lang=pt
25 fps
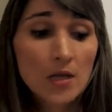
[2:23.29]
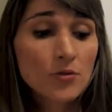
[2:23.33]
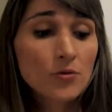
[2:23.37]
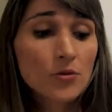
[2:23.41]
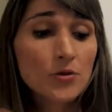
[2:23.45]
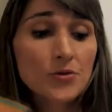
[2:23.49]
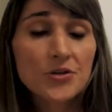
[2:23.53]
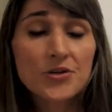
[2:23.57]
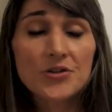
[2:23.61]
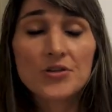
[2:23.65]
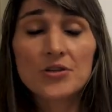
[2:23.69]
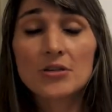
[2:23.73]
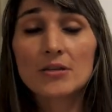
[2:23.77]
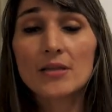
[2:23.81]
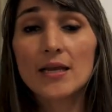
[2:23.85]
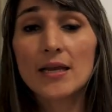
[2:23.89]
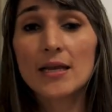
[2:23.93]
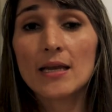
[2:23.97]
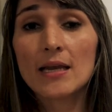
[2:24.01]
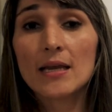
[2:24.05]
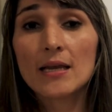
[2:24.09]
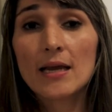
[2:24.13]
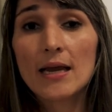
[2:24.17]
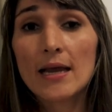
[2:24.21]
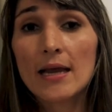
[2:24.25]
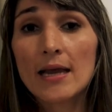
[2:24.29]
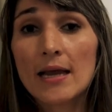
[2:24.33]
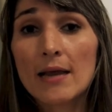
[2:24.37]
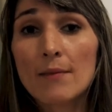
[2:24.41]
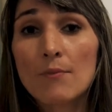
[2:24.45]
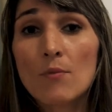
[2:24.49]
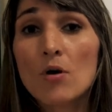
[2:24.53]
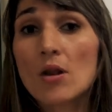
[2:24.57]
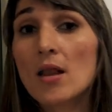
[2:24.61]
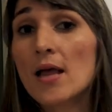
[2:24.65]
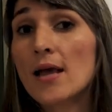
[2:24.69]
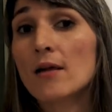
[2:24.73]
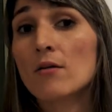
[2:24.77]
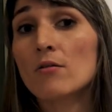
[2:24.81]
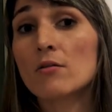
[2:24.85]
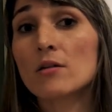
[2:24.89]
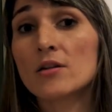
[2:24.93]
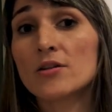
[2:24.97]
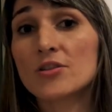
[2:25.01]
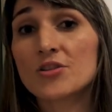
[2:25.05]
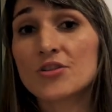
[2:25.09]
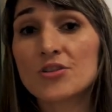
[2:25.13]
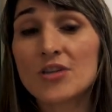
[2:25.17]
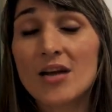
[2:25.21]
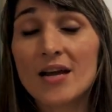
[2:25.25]
Então a gente tem é,
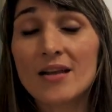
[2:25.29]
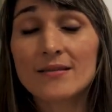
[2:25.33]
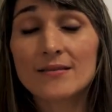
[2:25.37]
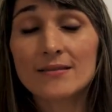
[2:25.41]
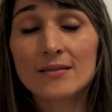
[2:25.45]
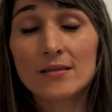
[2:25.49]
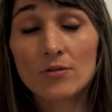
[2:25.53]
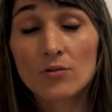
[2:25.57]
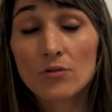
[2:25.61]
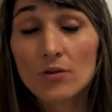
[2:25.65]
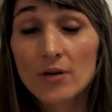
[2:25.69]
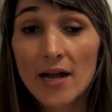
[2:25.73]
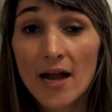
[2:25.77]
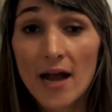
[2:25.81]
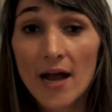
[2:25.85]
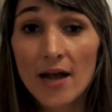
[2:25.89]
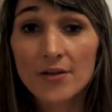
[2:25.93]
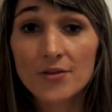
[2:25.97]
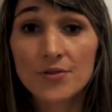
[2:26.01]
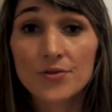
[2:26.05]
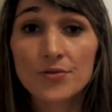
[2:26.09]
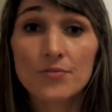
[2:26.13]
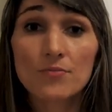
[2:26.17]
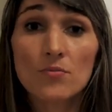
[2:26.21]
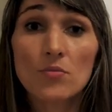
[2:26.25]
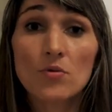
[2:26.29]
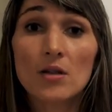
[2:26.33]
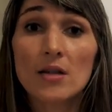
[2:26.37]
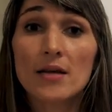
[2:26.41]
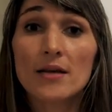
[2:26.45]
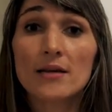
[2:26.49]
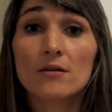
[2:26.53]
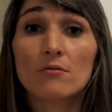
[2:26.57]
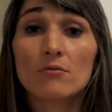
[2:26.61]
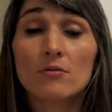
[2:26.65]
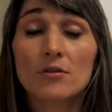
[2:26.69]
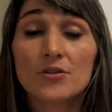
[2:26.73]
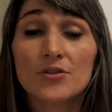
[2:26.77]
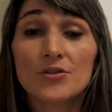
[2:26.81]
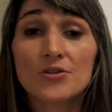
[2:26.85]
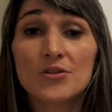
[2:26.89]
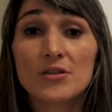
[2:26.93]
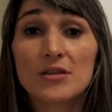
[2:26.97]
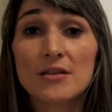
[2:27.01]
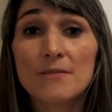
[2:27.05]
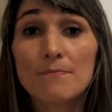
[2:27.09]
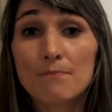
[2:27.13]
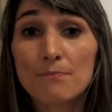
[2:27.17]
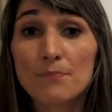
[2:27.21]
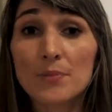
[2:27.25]
moléculas de ácido graxo, moléculas de
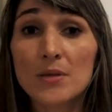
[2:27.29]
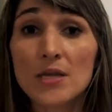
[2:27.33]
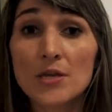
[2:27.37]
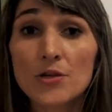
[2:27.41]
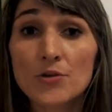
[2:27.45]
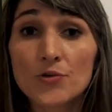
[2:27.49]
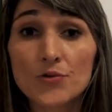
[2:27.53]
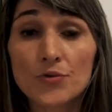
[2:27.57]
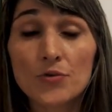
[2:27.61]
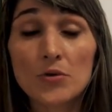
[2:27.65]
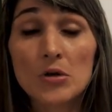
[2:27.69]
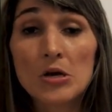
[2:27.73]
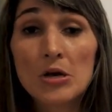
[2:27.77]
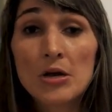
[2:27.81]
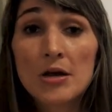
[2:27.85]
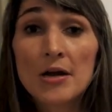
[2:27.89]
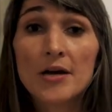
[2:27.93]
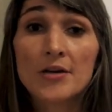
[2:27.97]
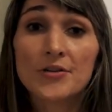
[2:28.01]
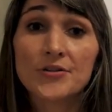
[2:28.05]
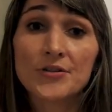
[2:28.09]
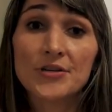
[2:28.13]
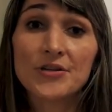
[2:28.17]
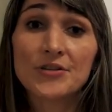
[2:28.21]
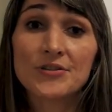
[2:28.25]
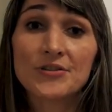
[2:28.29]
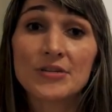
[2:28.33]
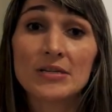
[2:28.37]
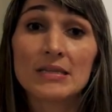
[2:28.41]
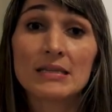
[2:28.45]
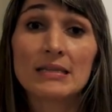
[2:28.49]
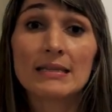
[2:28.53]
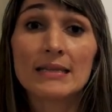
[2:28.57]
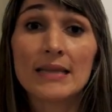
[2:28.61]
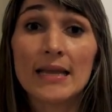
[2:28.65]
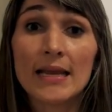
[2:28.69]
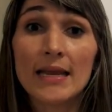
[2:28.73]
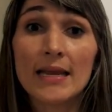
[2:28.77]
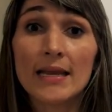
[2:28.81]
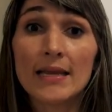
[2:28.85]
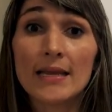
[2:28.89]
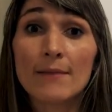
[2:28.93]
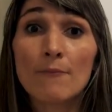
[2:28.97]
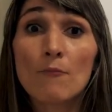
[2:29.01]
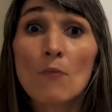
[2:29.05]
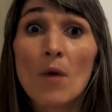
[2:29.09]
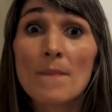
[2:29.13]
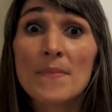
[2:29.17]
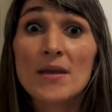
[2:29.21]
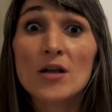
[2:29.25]
lipídio, a gente tem
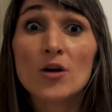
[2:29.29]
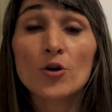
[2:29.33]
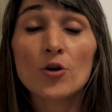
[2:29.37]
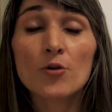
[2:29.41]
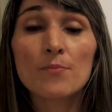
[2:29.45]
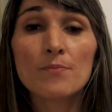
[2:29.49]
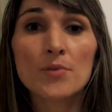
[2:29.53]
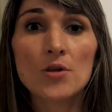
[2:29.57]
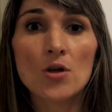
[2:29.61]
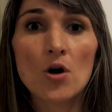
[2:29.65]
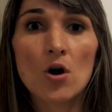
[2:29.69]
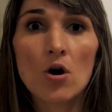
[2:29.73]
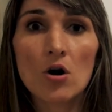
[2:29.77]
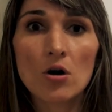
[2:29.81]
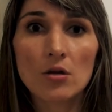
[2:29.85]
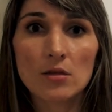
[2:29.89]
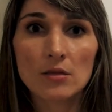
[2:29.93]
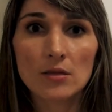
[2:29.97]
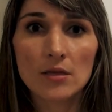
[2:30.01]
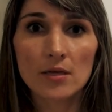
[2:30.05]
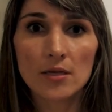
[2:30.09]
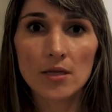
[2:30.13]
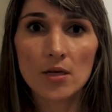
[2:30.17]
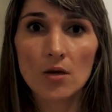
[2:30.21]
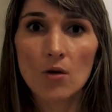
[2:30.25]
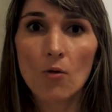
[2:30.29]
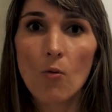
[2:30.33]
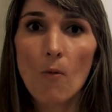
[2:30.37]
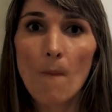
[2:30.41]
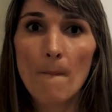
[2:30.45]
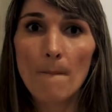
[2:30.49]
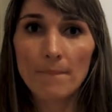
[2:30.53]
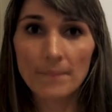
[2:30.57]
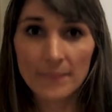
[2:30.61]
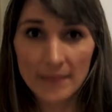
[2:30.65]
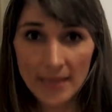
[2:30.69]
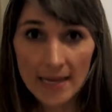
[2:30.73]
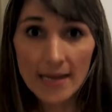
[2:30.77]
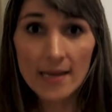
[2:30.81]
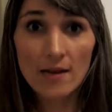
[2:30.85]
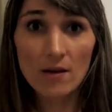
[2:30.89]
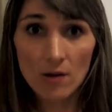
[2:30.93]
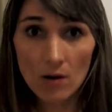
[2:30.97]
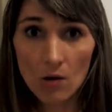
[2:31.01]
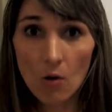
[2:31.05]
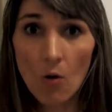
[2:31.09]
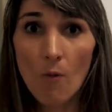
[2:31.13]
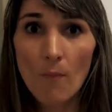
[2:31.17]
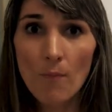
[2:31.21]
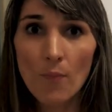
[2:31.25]
uma microbiota que
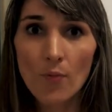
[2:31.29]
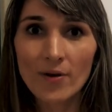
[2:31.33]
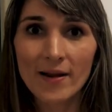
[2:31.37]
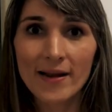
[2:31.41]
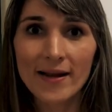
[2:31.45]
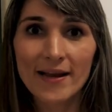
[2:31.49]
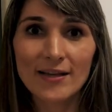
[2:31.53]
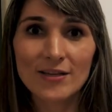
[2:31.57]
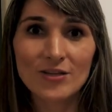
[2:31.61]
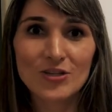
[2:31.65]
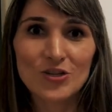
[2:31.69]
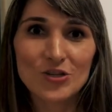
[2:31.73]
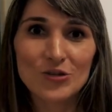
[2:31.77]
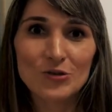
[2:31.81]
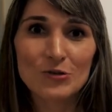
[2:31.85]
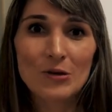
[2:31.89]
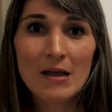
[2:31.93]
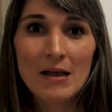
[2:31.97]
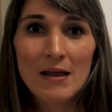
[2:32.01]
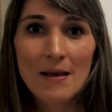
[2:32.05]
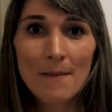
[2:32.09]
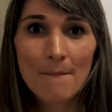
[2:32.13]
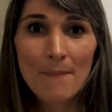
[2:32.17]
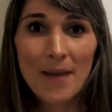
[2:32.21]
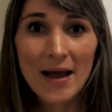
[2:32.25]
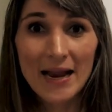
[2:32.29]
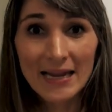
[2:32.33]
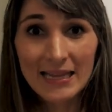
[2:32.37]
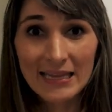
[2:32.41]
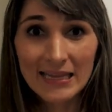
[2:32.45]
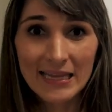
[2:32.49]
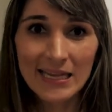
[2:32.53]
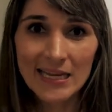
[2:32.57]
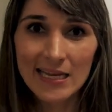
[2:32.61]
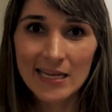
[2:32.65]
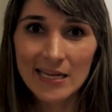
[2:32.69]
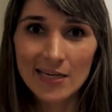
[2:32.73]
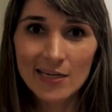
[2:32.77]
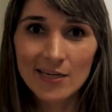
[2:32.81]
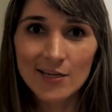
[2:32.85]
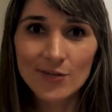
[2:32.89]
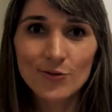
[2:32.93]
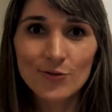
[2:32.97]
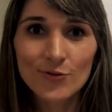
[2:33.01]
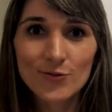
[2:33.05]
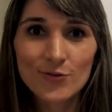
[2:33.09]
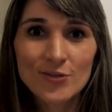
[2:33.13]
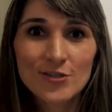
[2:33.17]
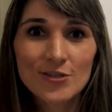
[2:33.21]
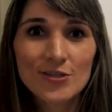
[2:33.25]
contém componentes
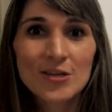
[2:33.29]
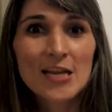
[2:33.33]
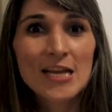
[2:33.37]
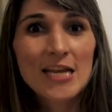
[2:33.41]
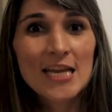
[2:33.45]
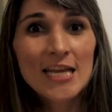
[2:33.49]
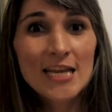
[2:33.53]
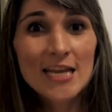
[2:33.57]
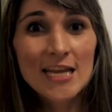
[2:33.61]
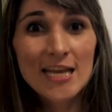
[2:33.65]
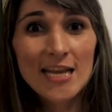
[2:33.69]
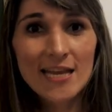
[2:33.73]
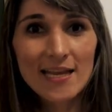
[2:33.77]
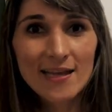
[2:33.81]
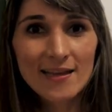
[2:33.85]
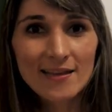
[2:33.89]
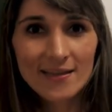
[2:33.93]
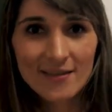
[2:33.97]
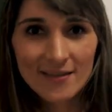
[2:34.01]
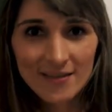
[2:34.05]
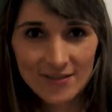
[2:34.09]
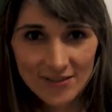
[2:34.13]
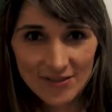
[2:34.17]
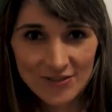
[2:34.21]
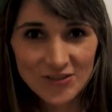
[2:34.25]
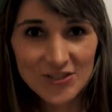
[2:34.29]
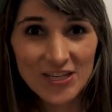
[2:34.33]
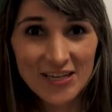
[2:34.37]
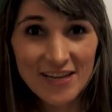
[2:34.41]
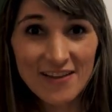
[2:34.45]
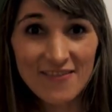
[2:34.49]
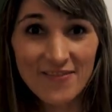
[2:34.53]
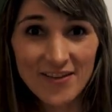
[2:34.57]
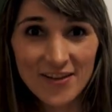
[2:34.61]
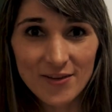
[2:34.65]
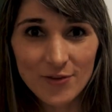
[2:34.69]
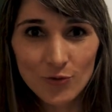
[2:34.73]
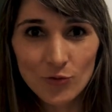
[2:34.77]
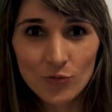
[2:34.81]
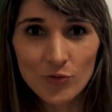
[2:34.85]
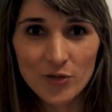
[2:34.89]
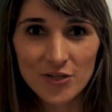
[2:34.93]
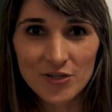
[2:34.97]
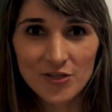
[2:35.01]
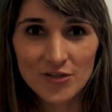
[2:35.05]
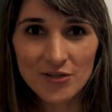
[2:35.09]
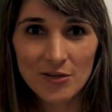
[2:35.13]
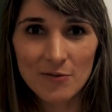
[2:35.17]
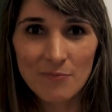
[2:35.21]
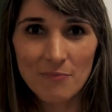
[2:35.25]
bacterianos e de
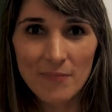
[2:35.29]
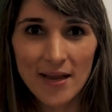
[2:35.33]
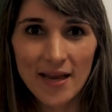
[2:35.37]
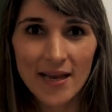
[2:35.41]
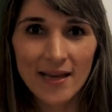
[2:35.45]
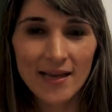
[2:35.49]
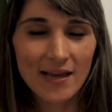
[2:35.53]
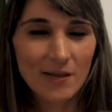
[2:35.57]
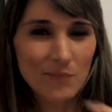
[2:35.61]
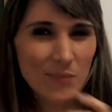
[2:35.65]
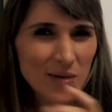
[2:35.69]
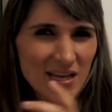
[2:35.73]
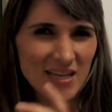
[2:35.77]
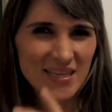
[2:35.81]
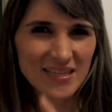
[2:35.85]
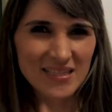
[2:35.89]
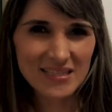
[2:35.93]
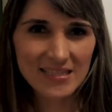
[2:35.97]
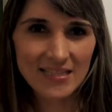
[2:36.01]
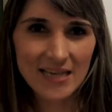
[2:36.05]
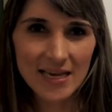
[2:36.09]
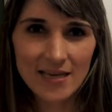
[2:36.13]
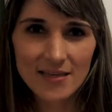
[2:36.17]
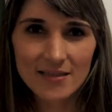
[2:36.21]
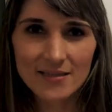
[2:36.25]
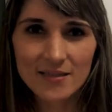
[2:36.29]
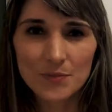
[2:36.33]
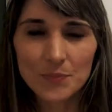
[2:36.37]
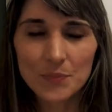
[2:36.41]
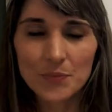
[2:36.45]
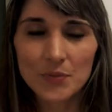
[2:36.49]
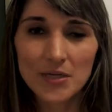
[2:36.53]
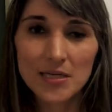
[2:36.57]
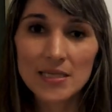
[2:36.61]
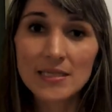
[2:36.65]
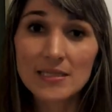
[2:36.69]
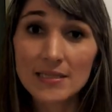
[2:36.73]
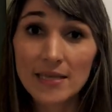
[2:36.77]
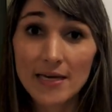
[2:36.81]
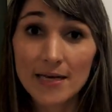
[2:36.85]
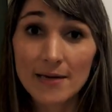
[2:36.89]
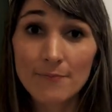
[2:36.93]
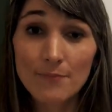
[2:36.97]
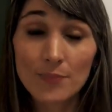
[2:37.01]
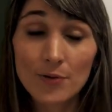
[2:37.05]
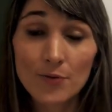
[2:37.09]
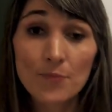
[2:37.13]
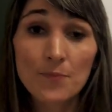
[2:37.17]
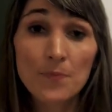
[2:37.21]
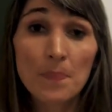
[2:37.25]
leveduras também, a malacésia, por
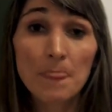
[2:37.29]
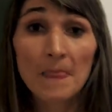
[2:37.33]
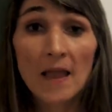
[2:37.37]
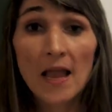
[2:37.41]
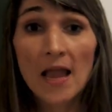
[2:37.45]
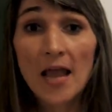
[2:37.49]
exemplo.